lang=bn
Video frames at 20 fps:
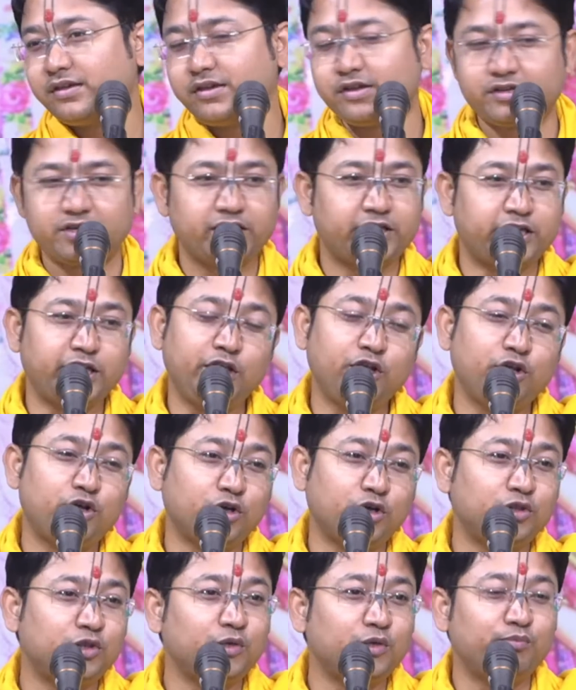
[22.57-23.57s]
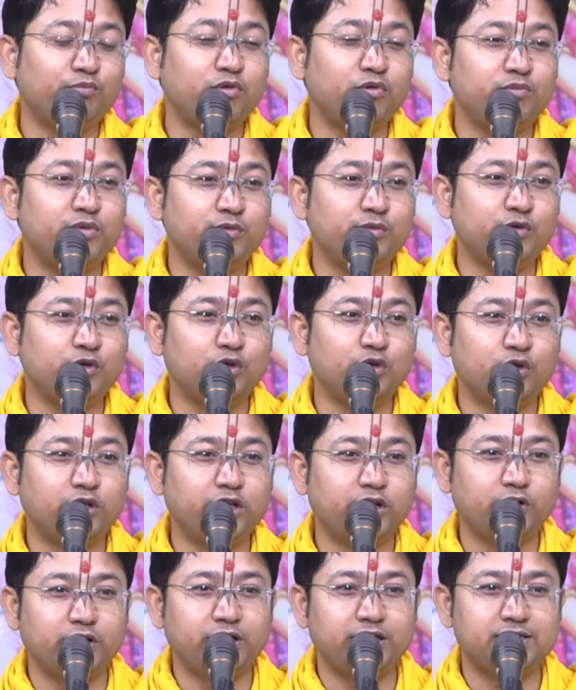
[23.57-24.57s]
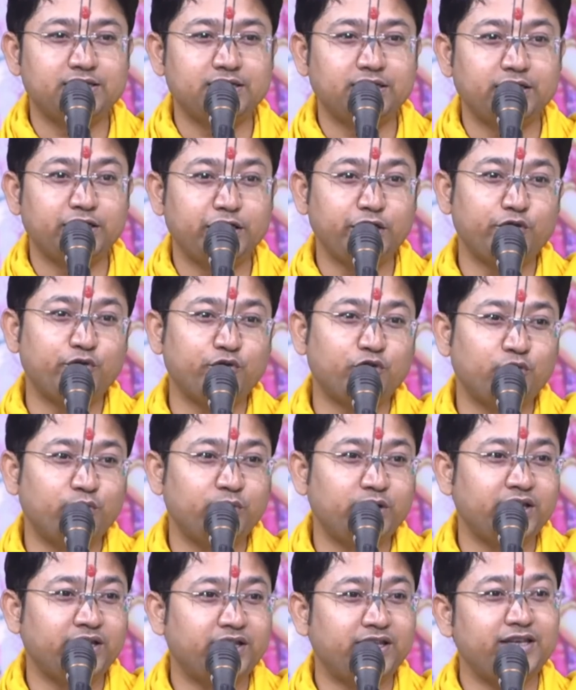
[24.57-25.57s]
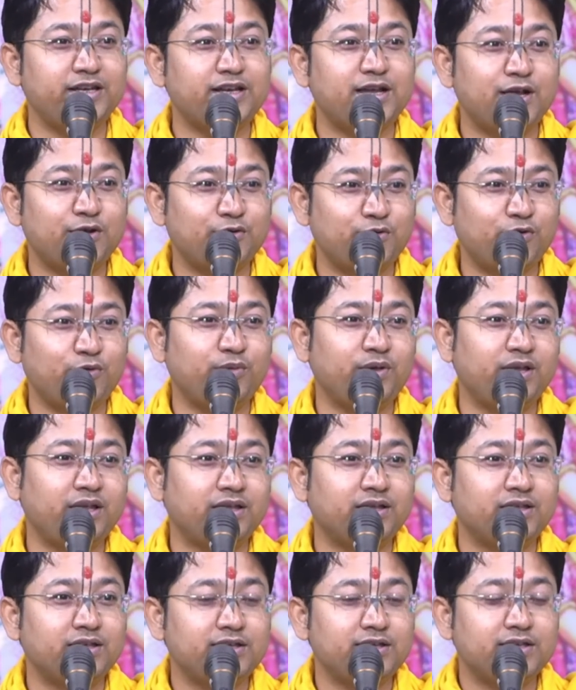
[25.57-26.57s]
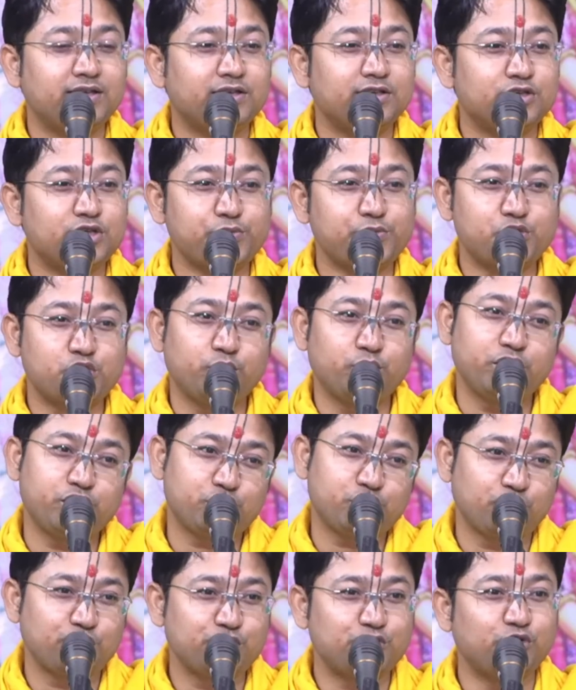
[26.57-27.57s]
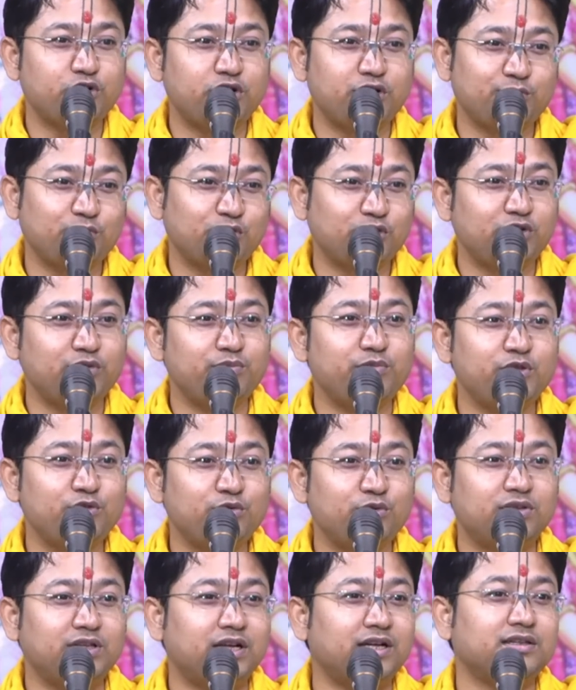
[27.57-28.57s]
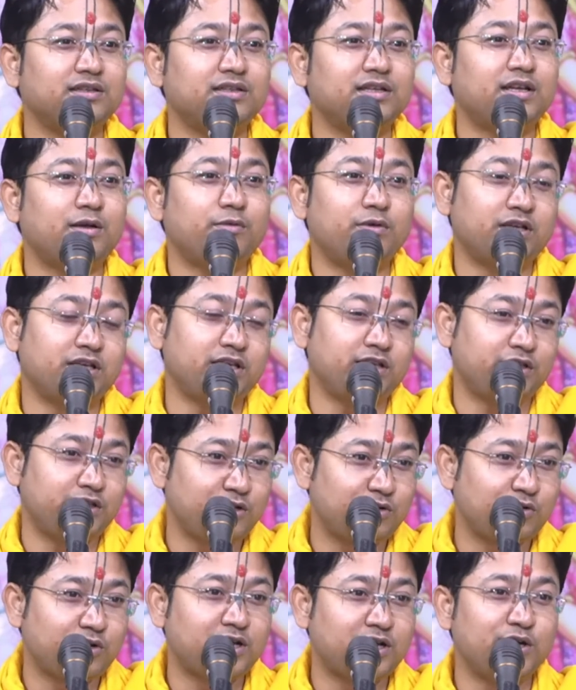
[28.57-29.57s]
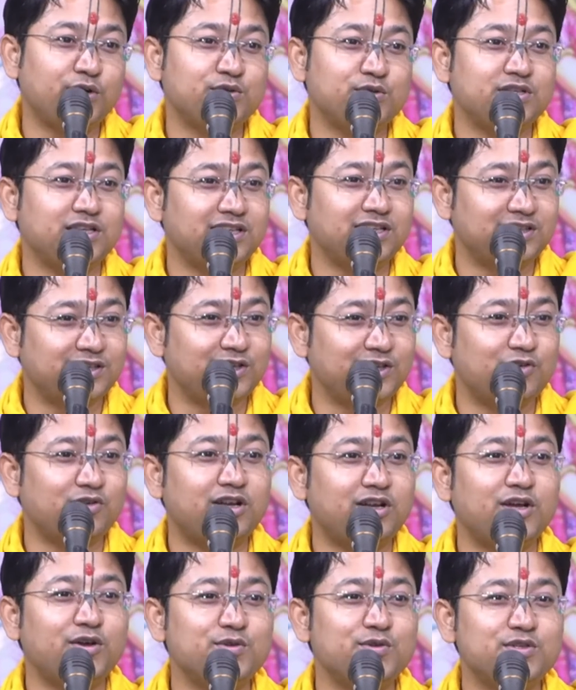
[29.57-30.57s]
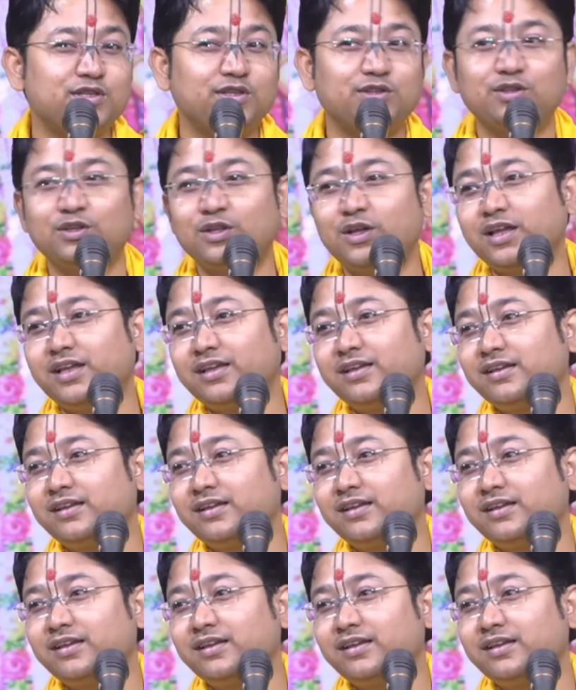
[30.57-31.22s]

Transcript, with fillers: সে কর্তব্য বিমূঢ় হয়ে রয়েছে কি করবে কি না করবে সবসময় সংশয়ের মধ্যে বিদুর থাকতেন আমাকে কি করা উচিত কি করা উচিত নয়